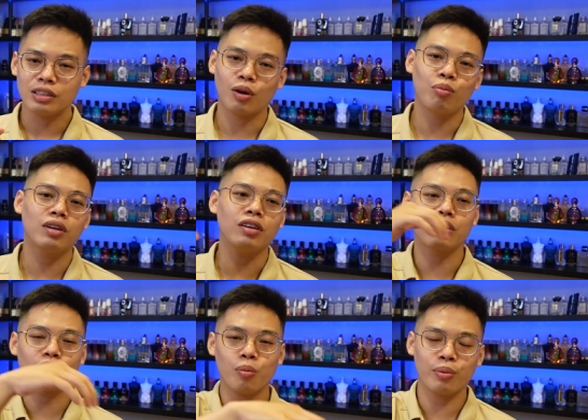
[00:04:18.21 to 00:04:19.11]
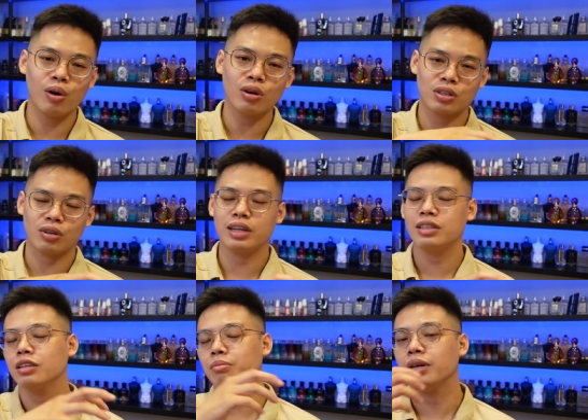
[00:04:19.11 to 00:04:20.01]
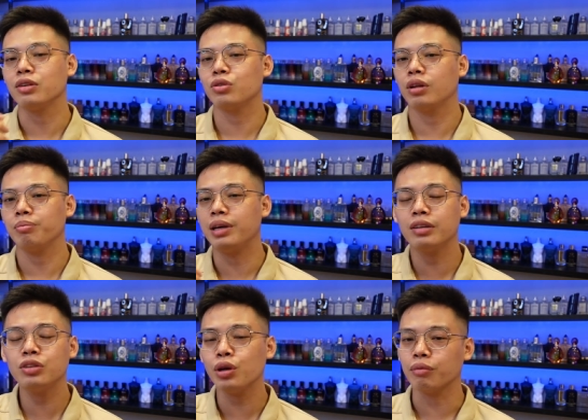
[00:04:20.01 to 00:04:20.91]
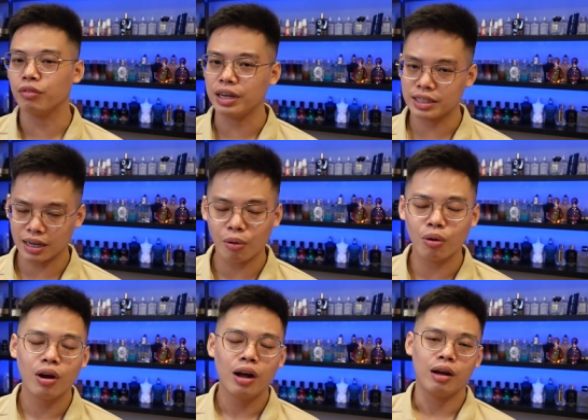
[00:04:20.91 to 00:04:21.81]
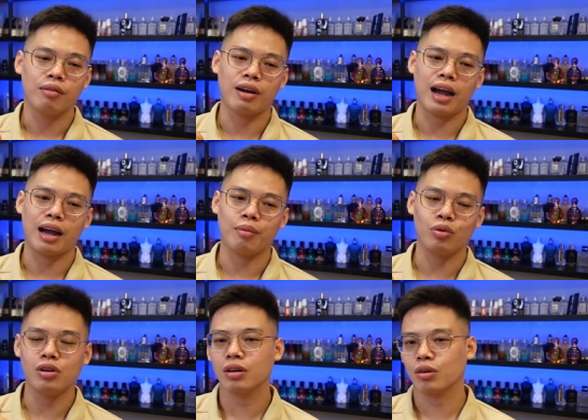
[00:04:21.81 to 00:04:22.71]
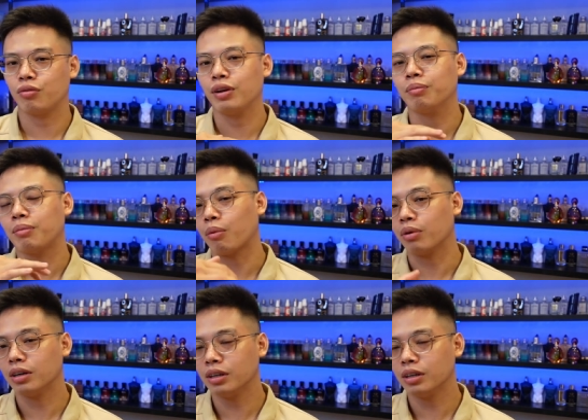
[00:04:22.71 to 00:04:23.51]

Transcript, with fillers: giống từ top nốt cho đến sự biến chuyển biến chuyển về sau và mùi hương nó có phần mỏng